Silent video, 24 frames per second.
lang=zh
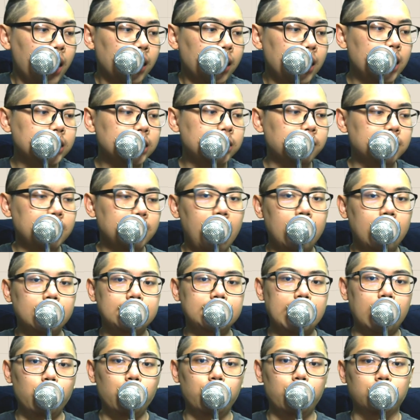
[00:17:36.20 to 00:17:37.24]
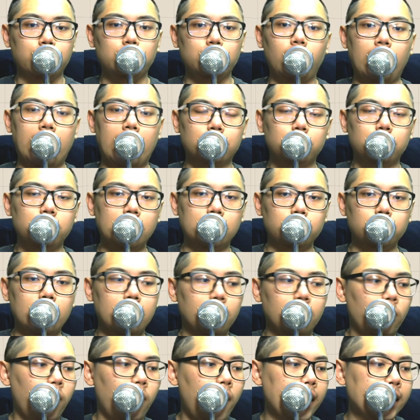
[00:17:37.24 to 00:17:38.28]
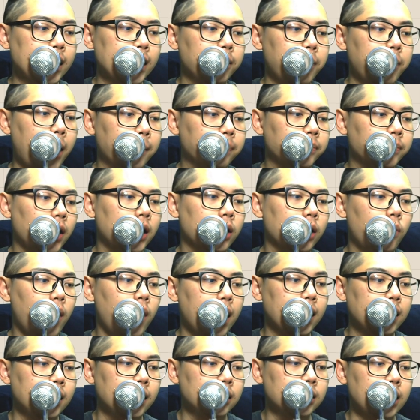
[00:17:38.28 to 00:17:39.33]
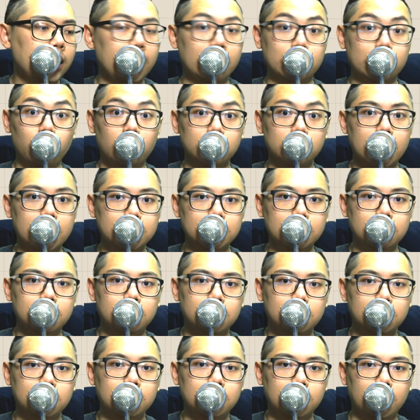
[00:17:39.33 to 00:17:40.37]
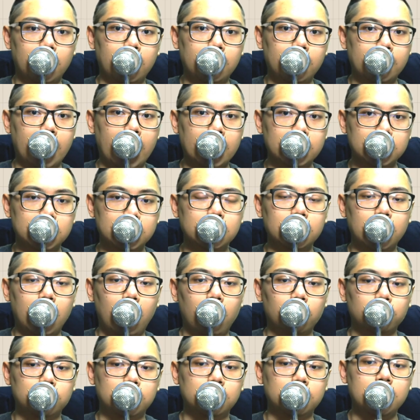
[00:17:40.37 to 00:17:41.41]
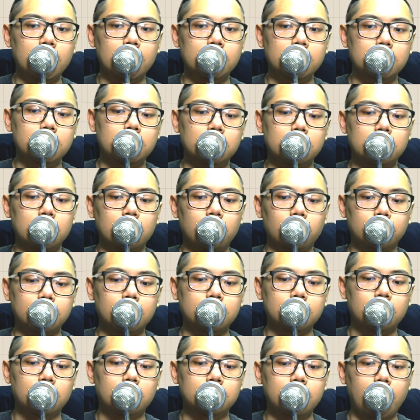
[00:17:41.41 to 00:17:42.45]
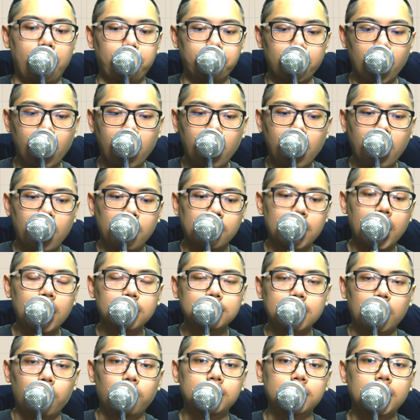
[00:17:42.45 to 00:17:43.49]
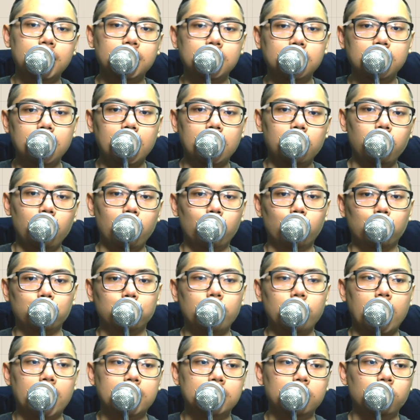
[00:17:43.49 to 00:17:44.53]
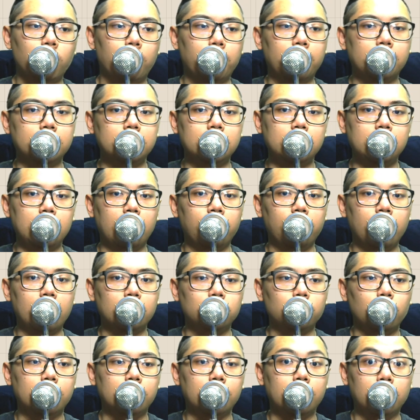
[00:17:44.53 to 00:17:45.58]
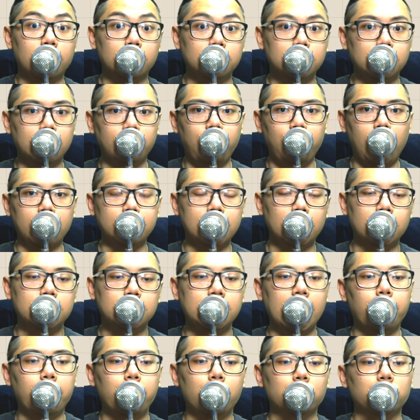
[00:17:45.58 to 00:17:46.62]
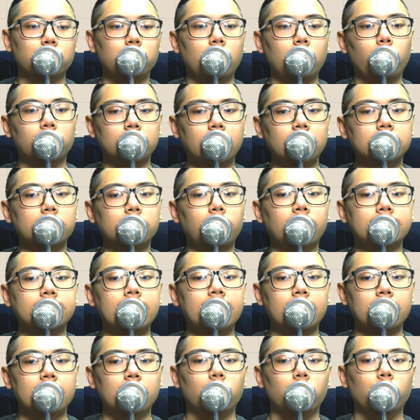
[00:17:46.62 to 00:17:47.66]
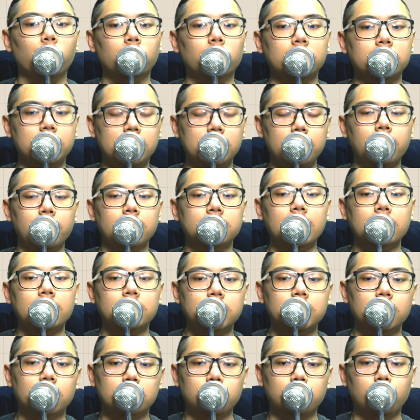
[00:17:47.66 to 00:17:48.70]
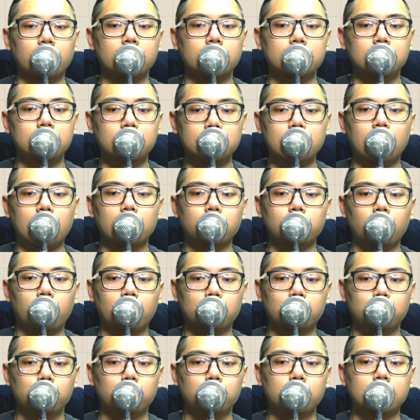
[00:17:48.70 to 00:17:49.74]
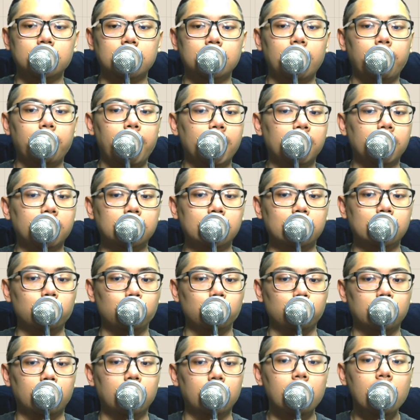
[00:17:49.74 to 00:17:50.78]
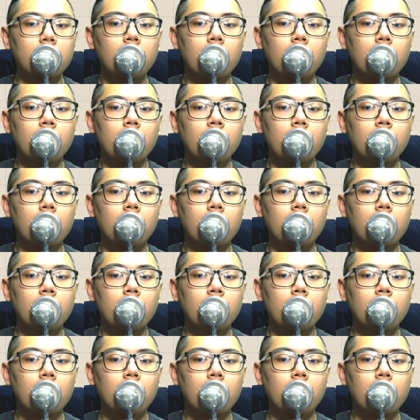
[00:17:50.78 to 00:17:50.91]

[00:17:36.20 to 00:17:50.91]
那基本上它三率不错啦，去年赚一块一吧，对一块一，那也创下近十四年以来的新高。其实业绩是真的有在成长。那展望在今年，因为五 G 还是我们今年非常重要的核心的发展的项目，所以我倒是认为这两个五基本上是有机会至少走一个区间震荡盘的格局的。